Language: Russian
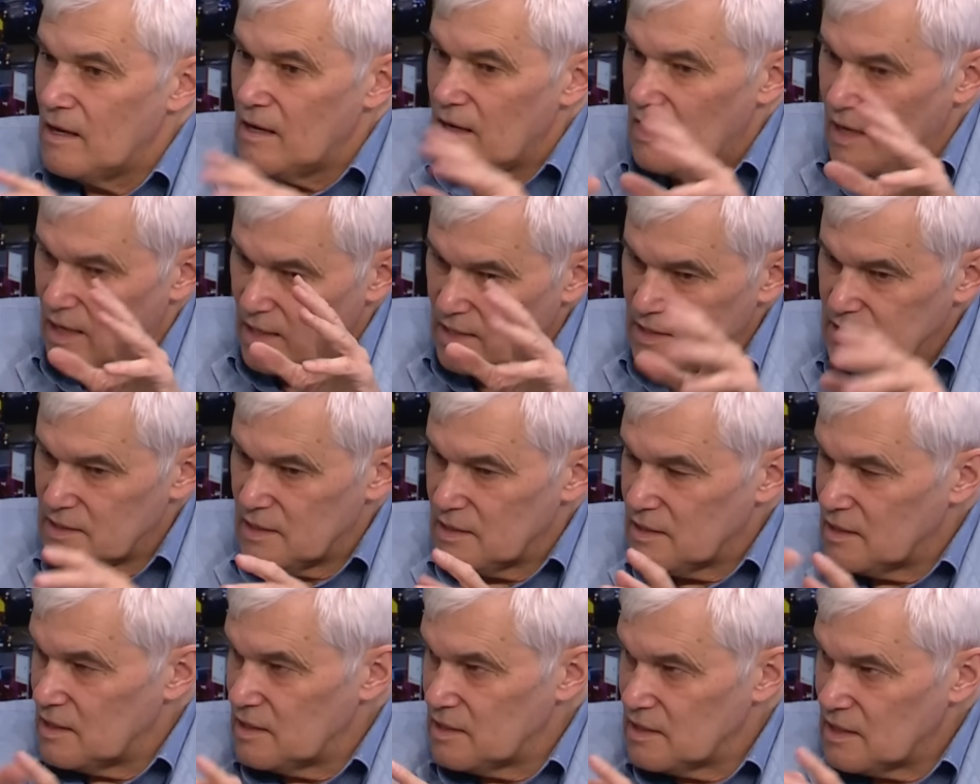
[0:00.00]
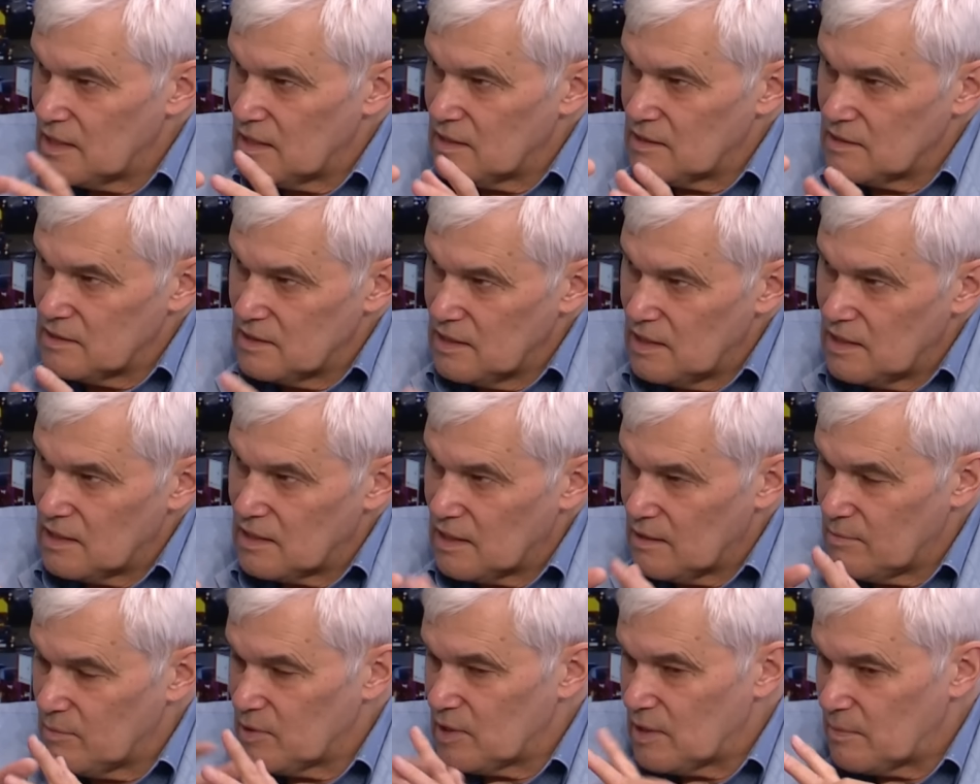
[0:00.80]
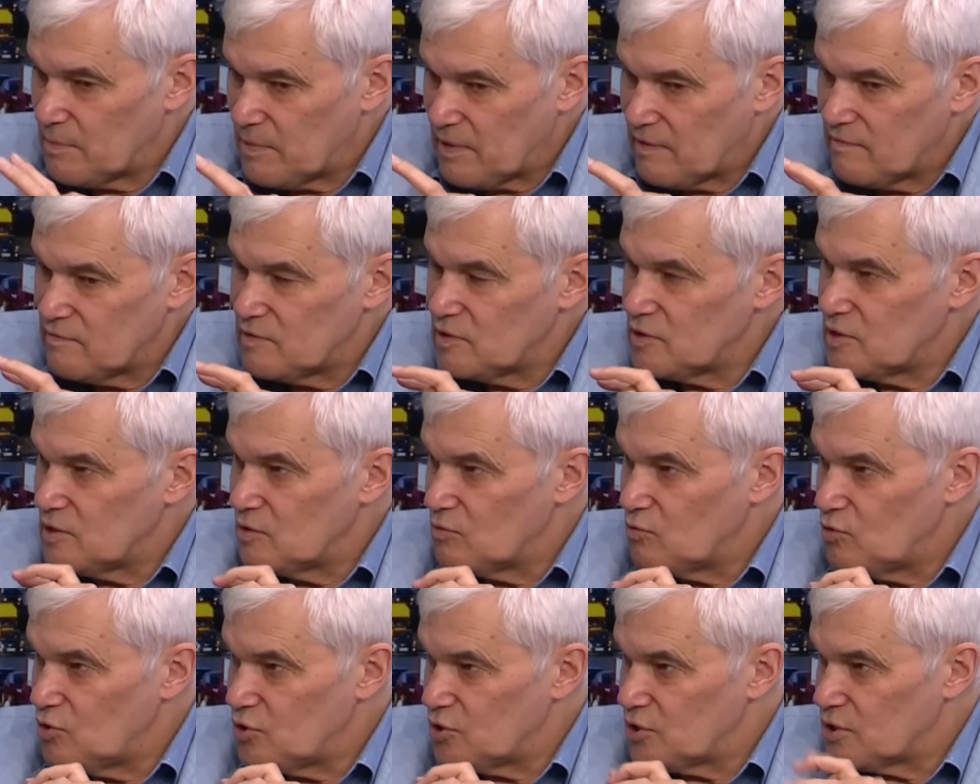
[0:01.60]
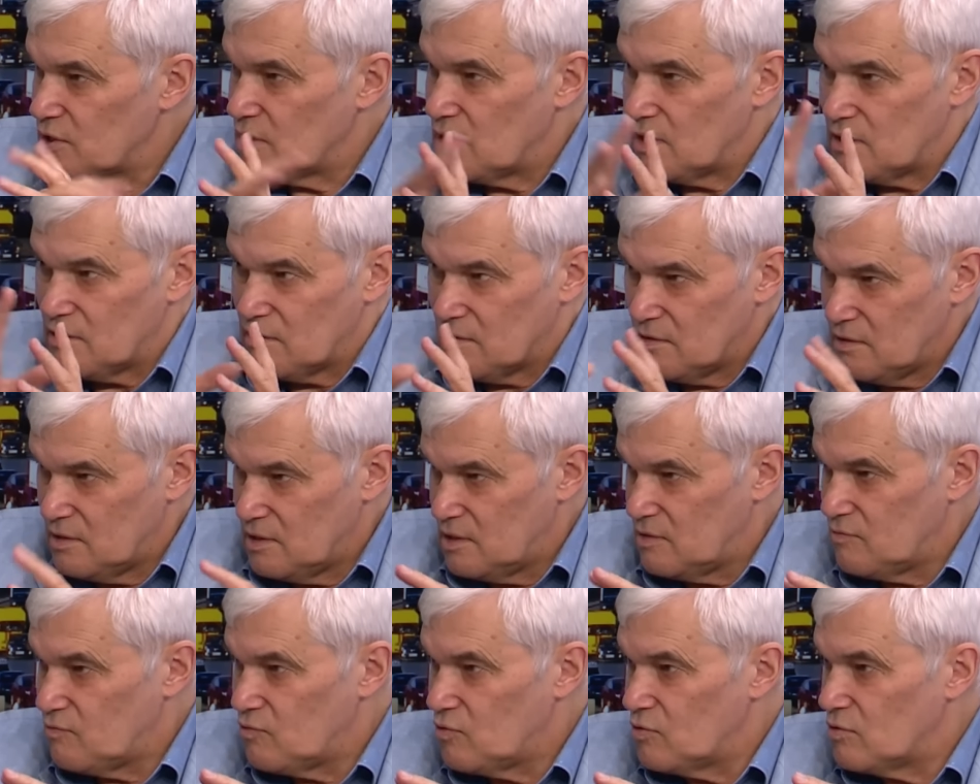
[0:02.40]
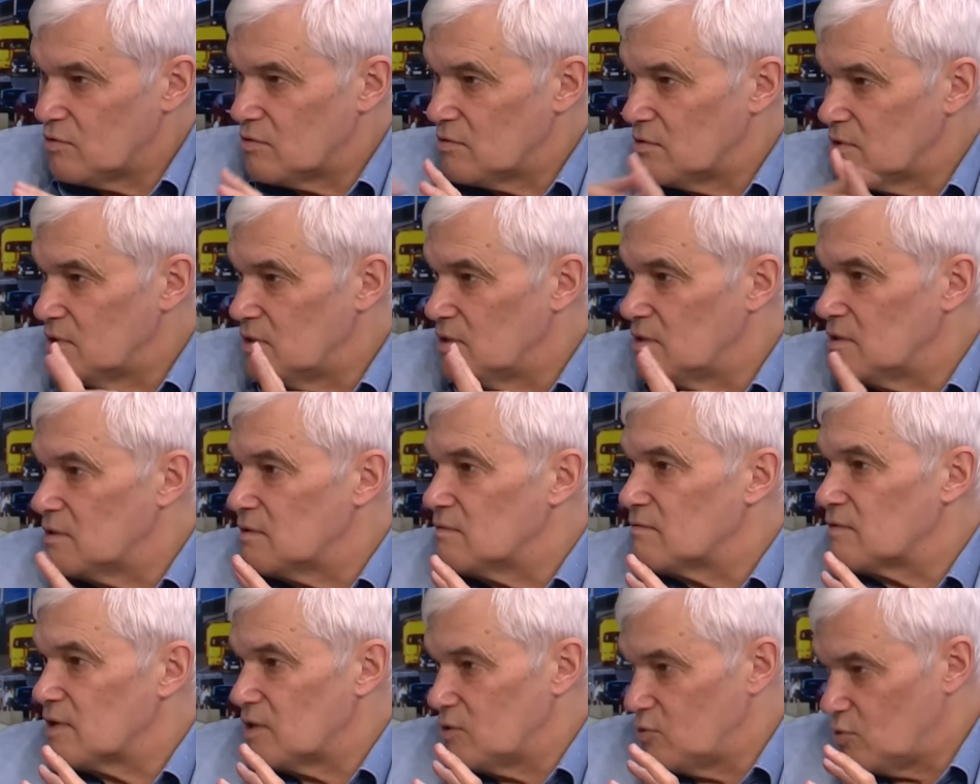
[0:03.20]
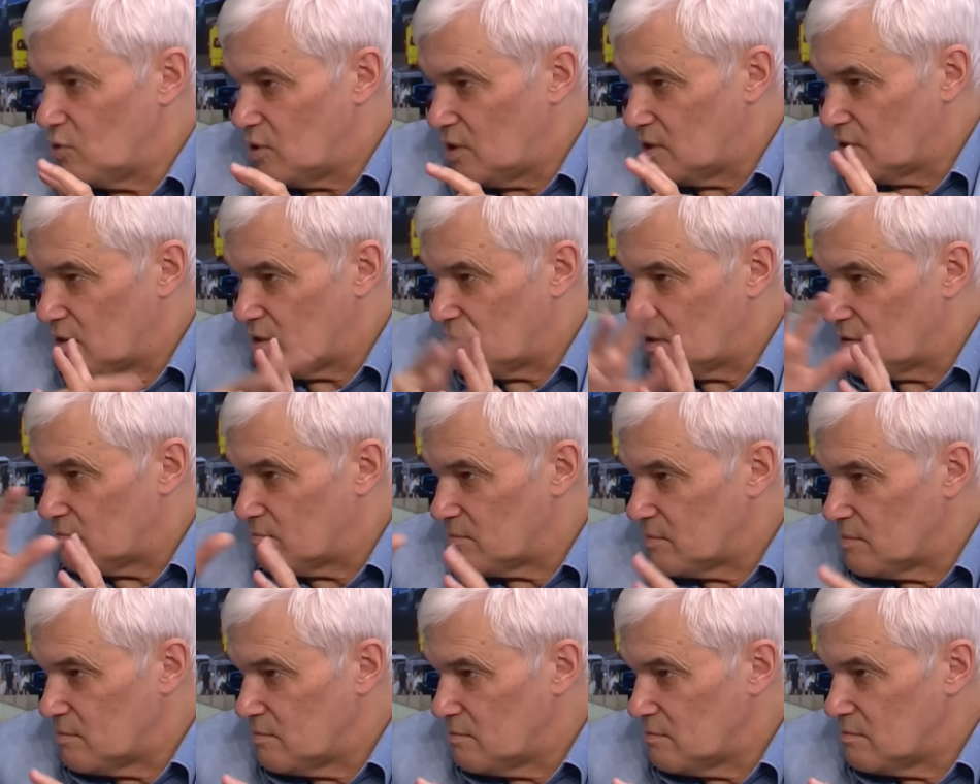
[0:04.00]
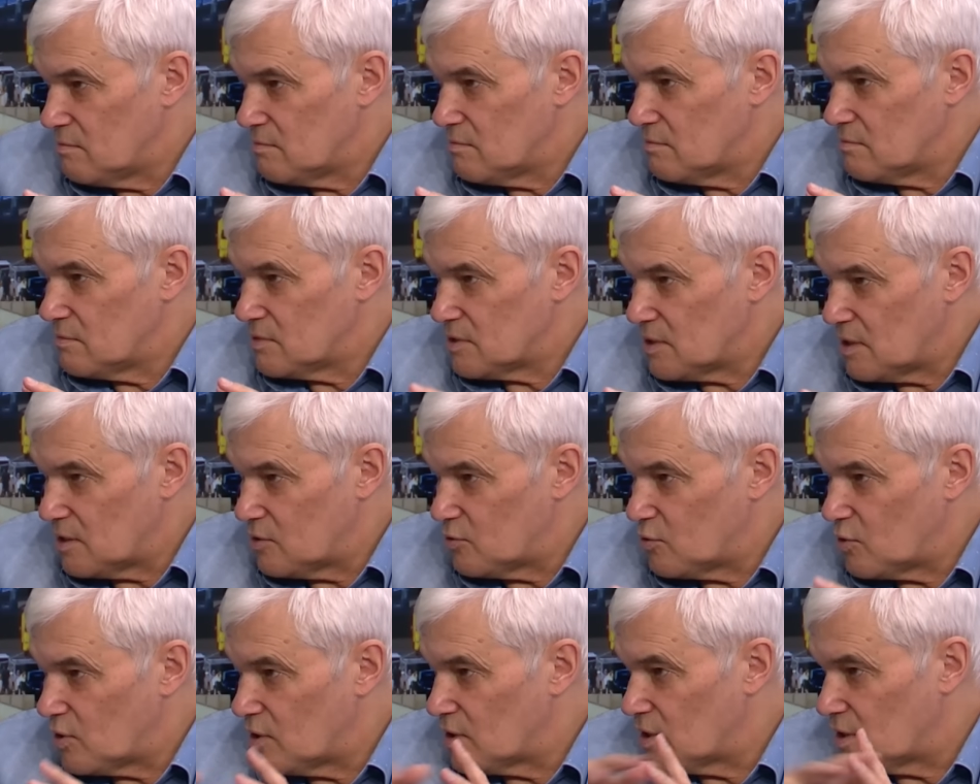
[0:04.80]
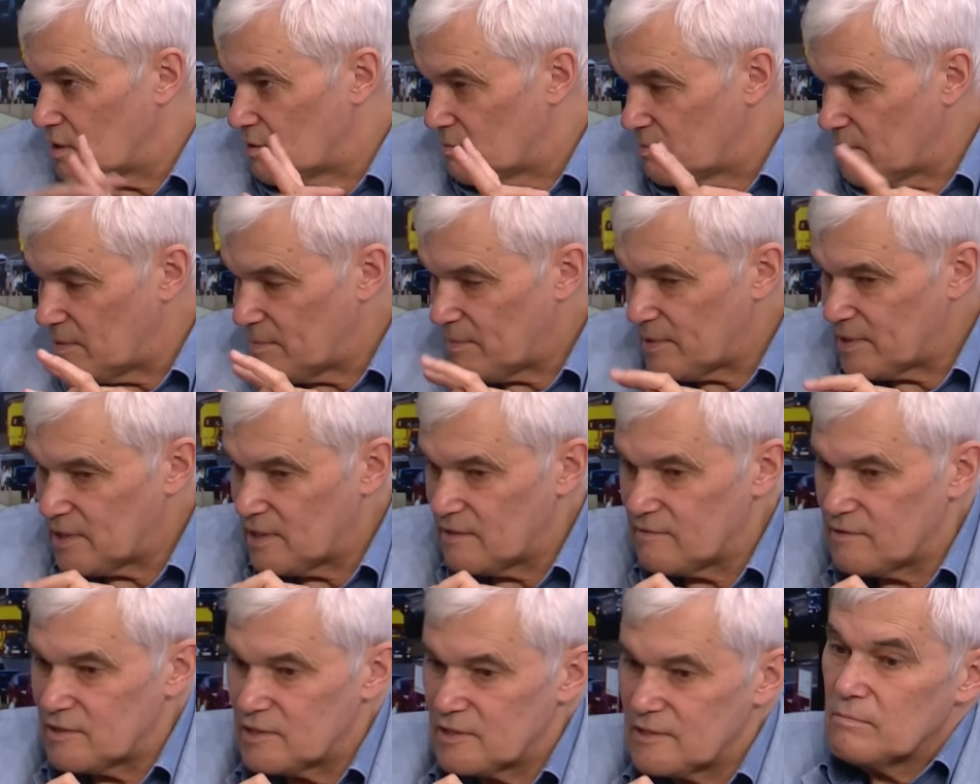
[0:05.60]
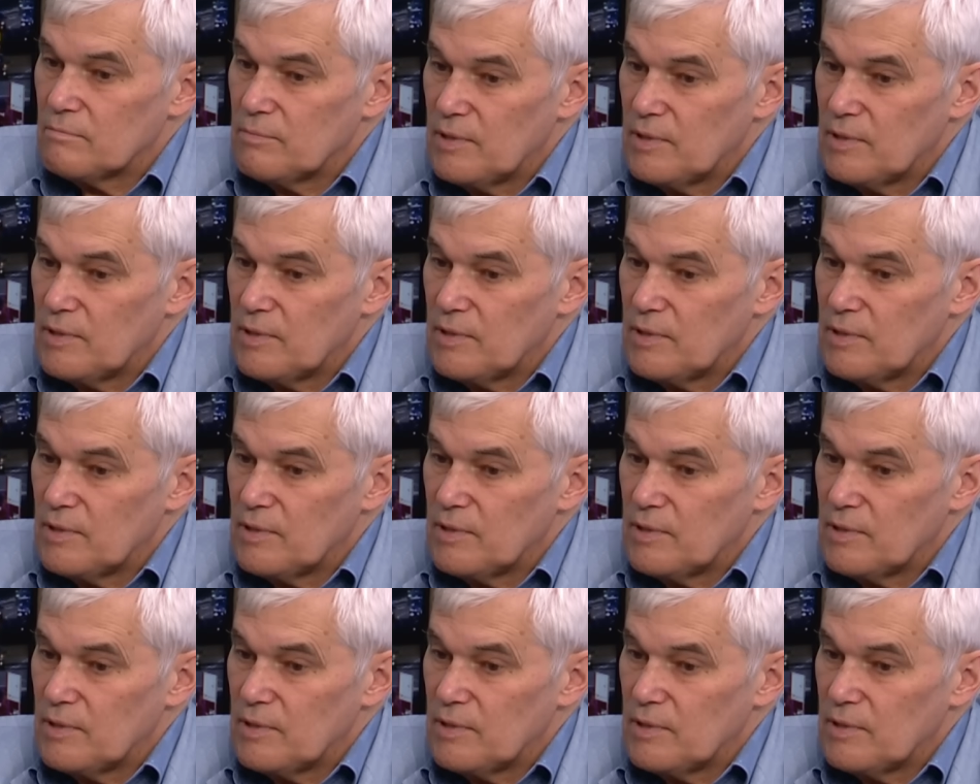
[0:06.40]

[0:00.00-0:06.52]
А если это диаграмма направленности игольчатая, его и в радиоканалом с радиоканалом не подавишь.